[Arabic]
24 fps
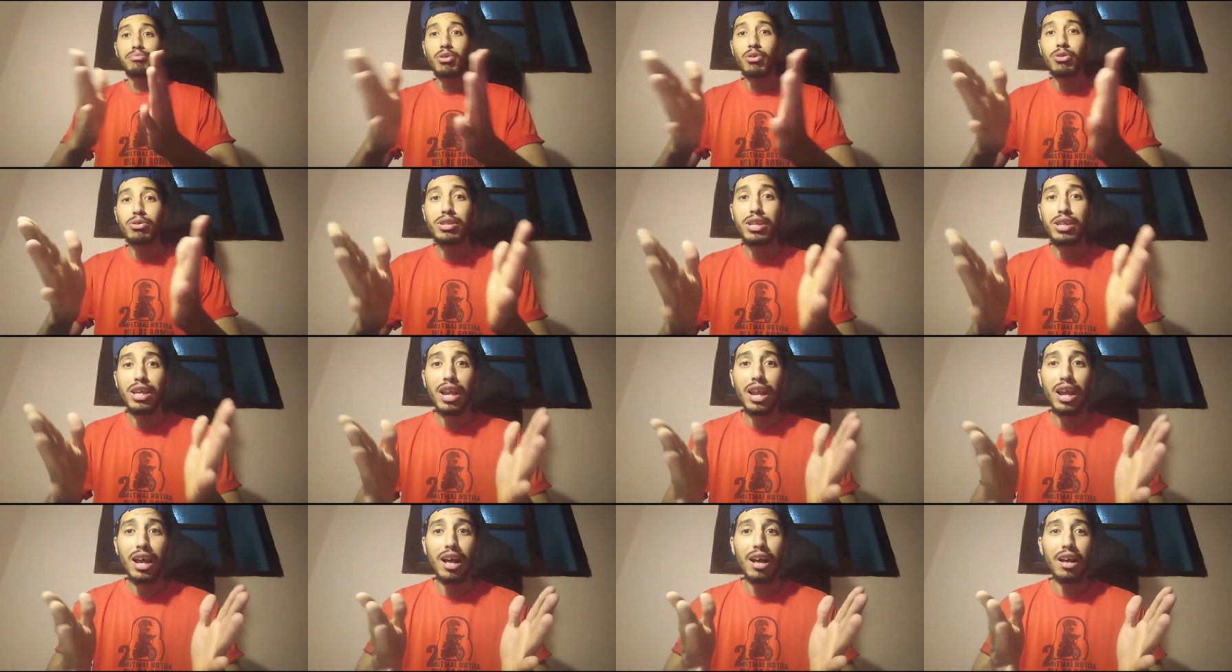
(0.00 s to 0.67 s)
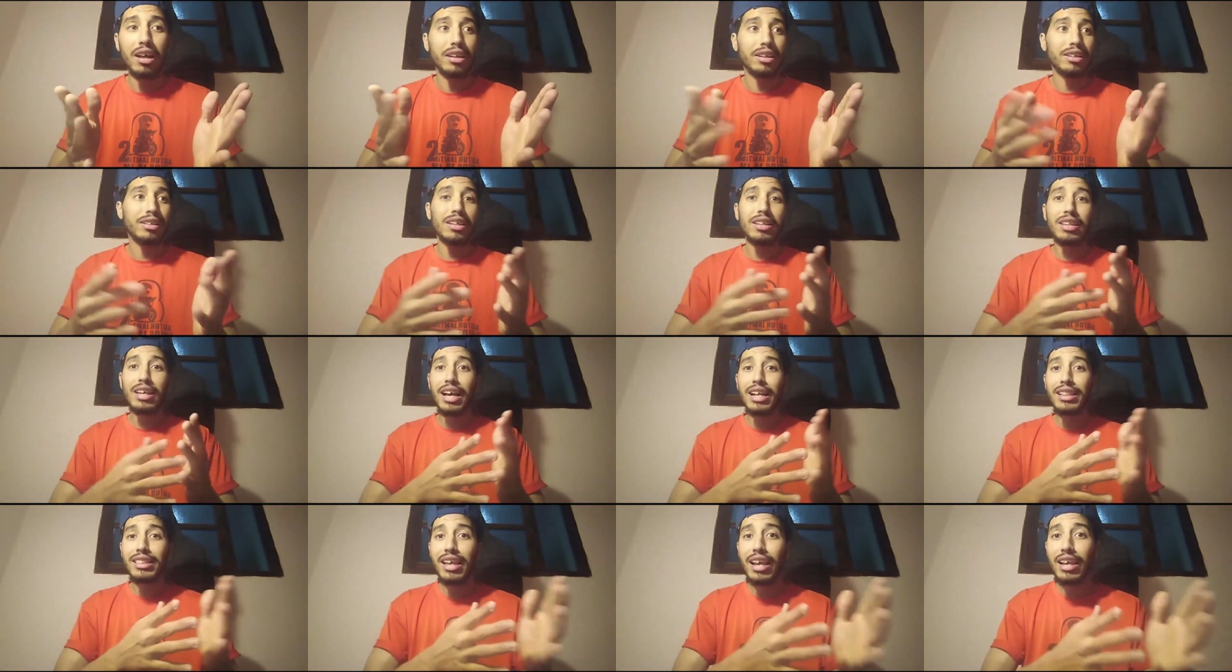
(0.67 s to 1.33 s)
بكل صراحه اذا
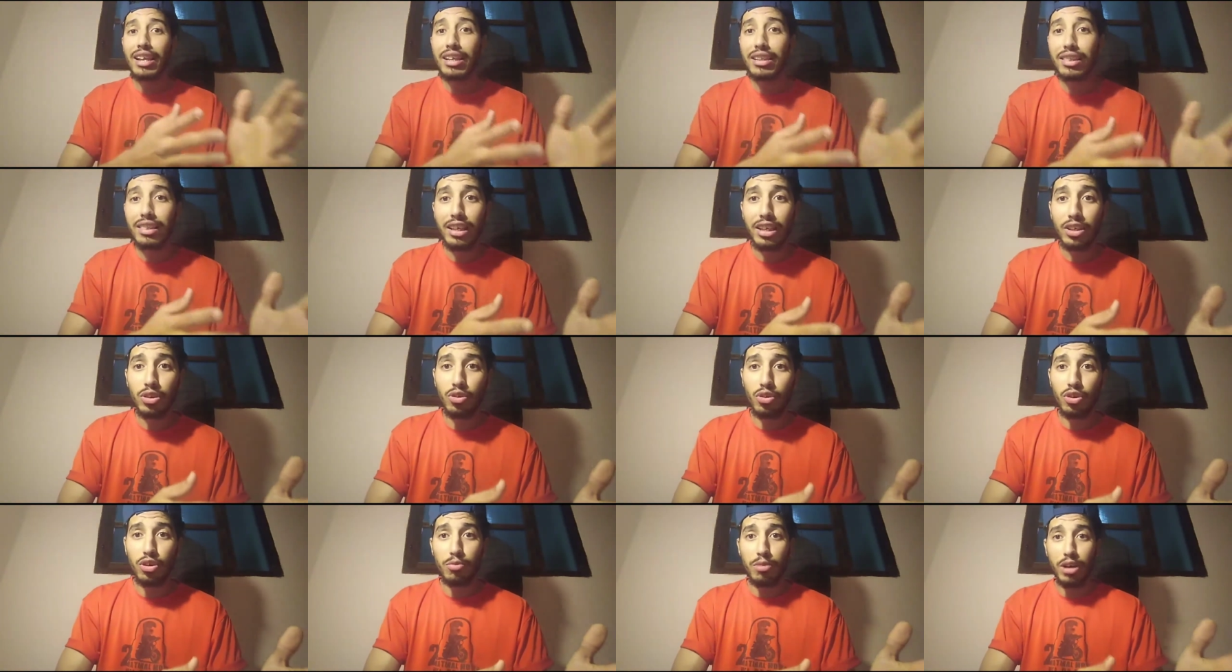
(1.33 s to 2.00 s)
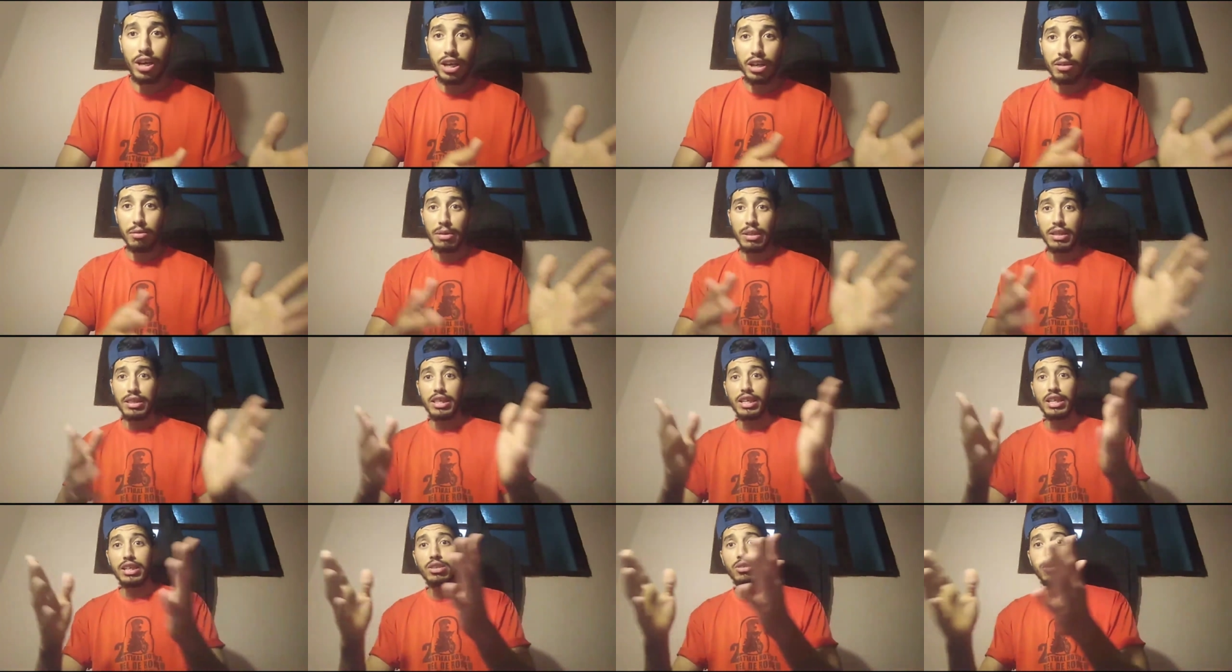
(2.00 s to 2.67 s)
دخلت الى التيك توك المغربي
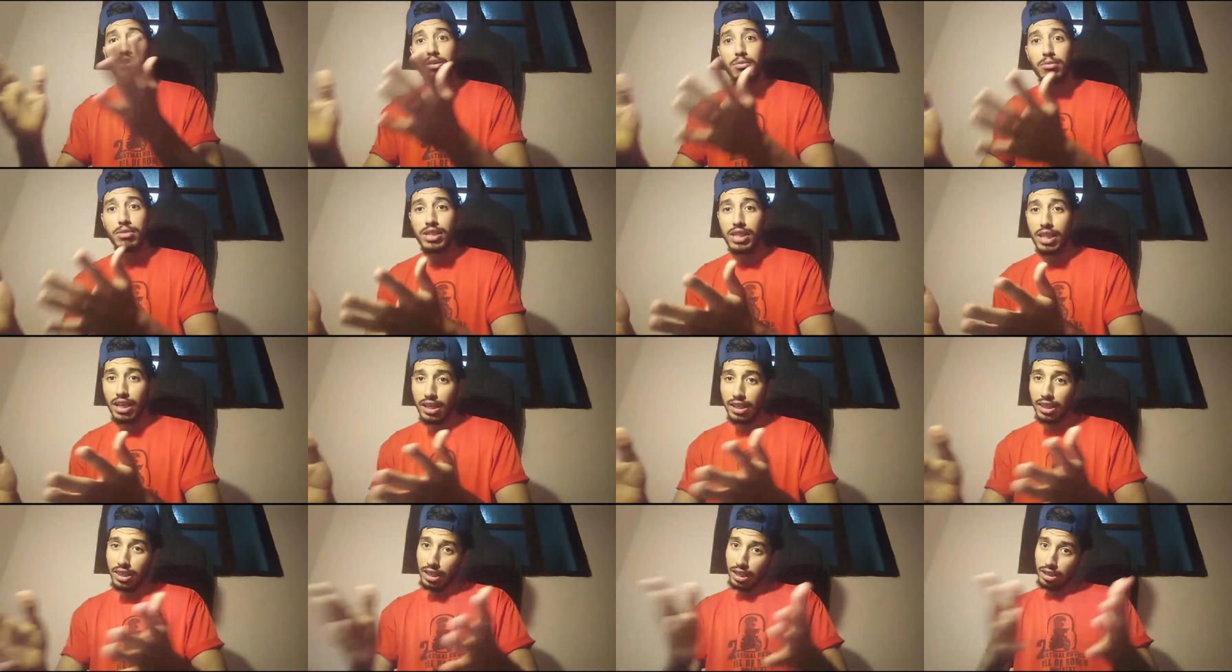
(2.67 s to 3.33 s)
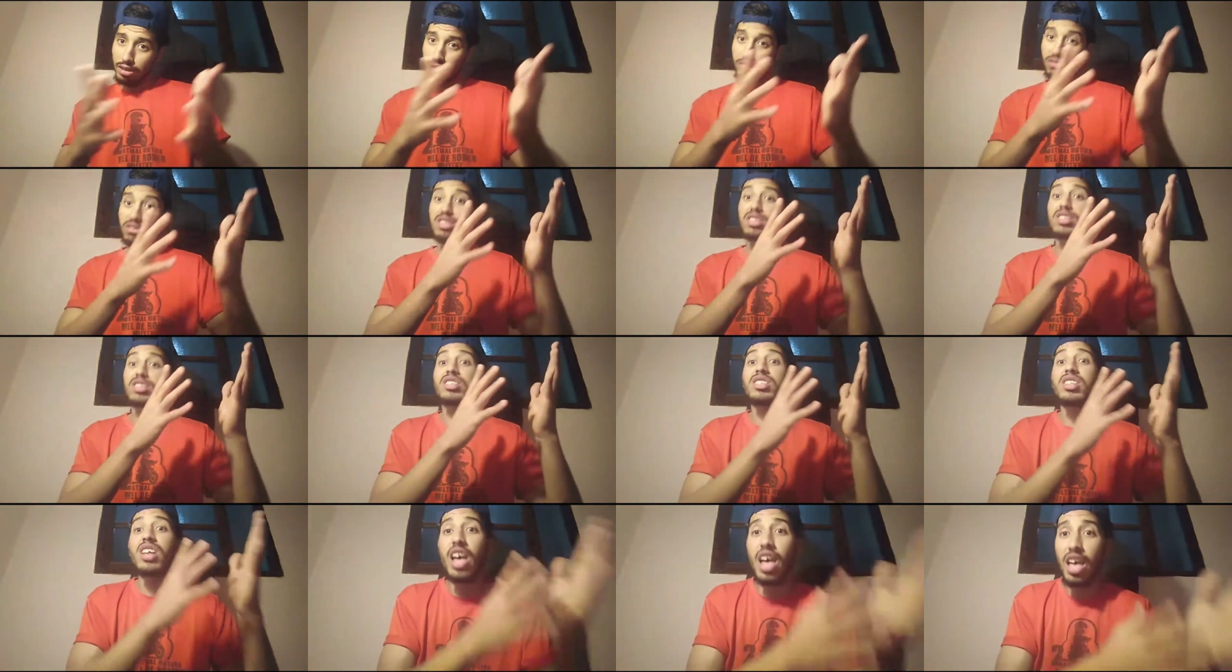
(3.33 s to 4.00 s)
التيك توك المصري التيك توك
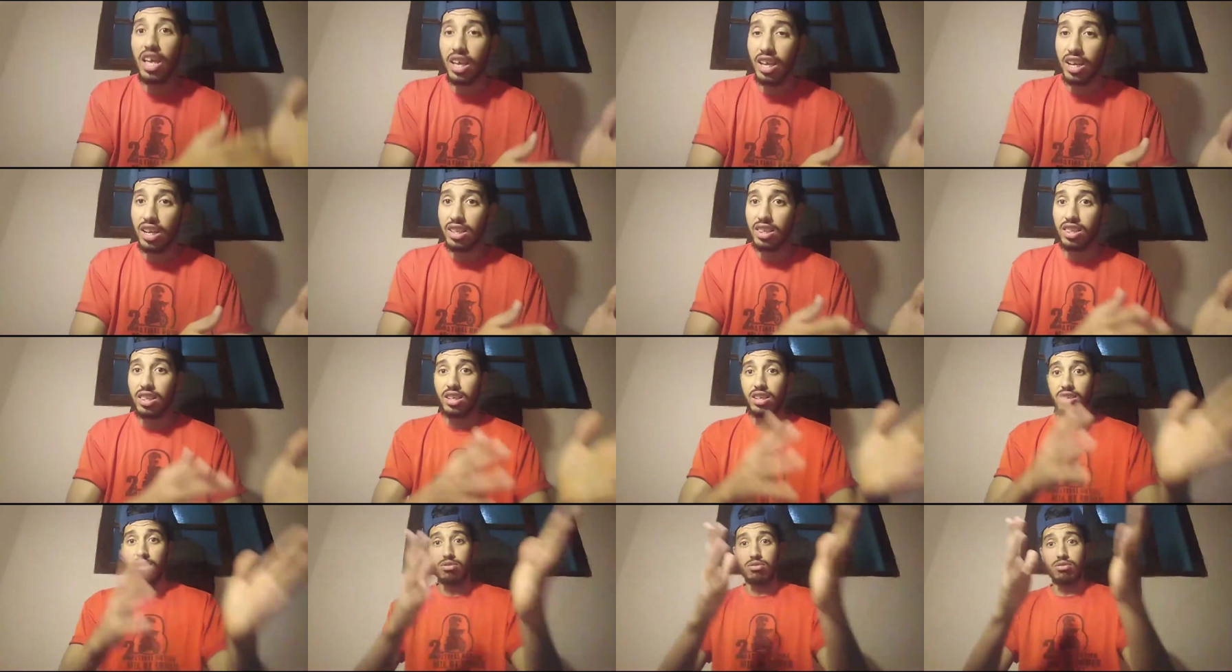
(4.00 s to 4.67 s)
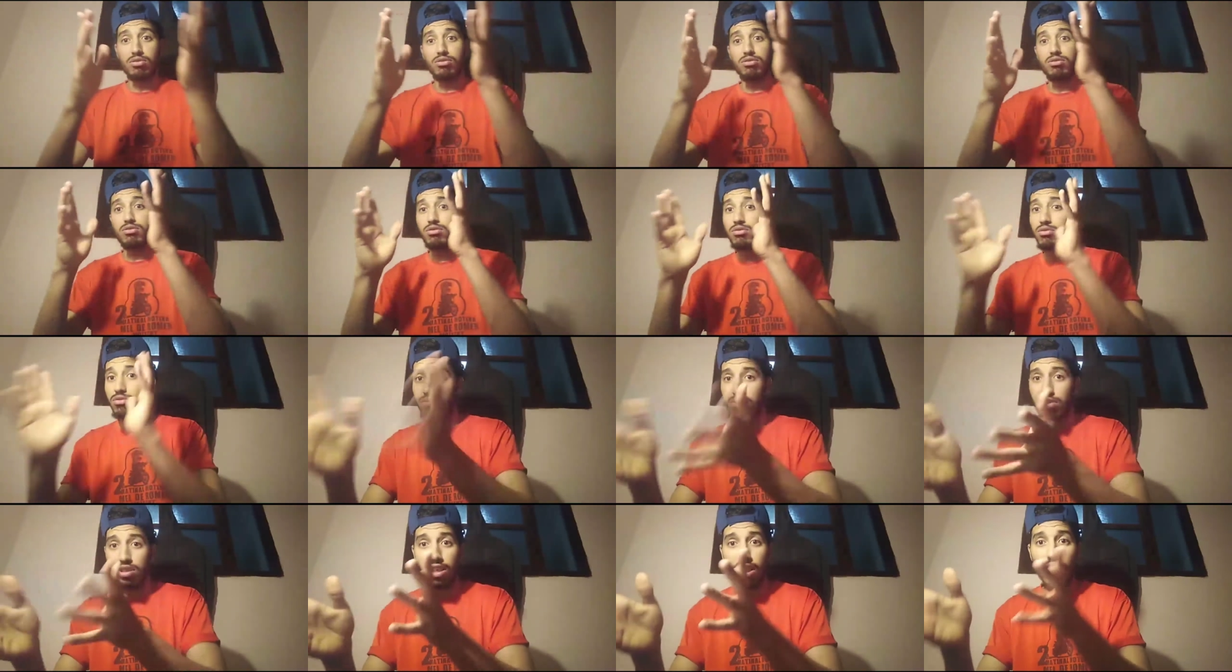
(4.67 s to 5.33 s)
الجزائري التيك توك
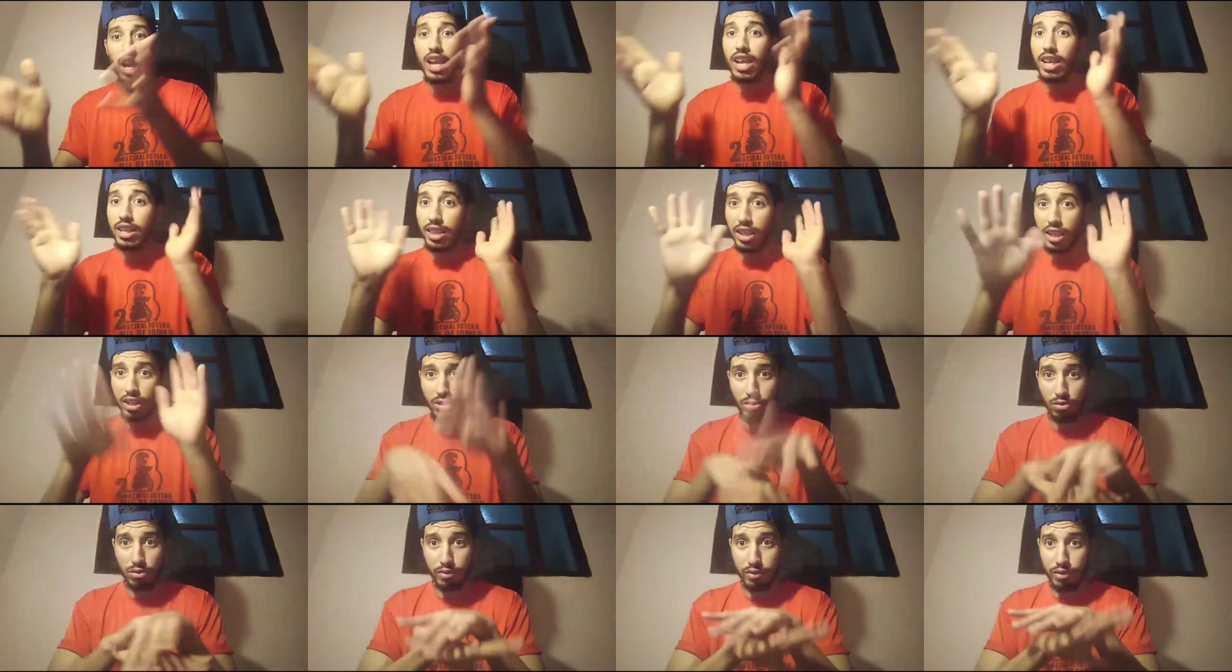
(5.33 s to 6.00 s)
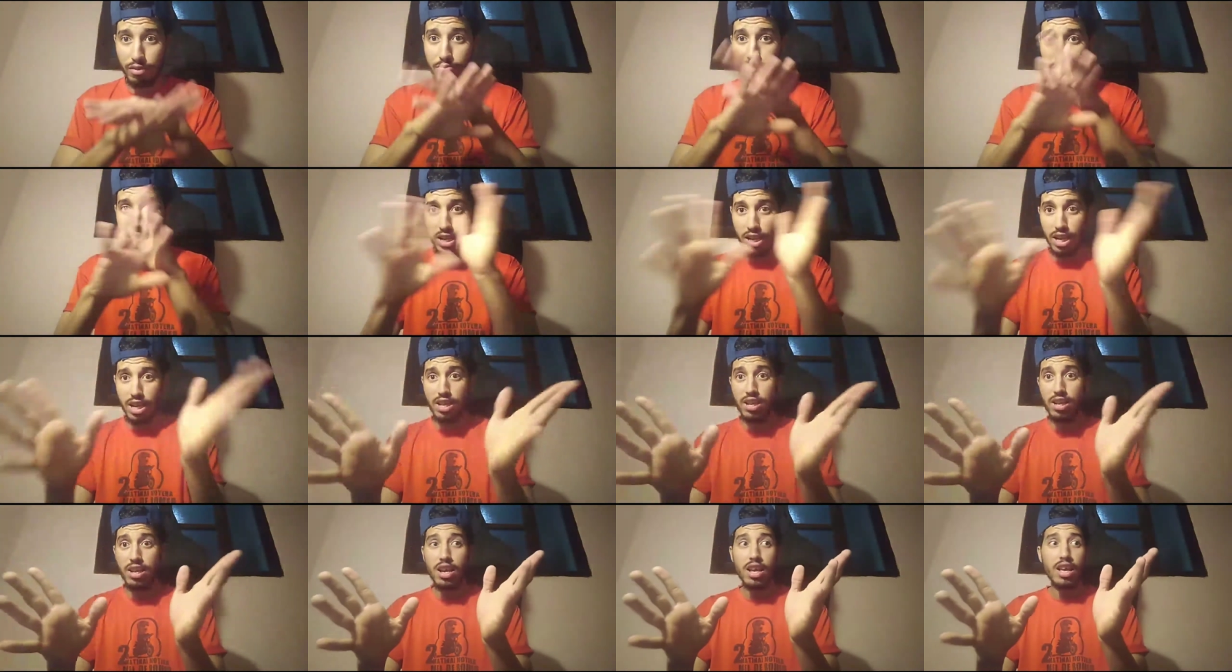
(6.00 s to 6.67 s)
التونسي اي تيك توك في مكان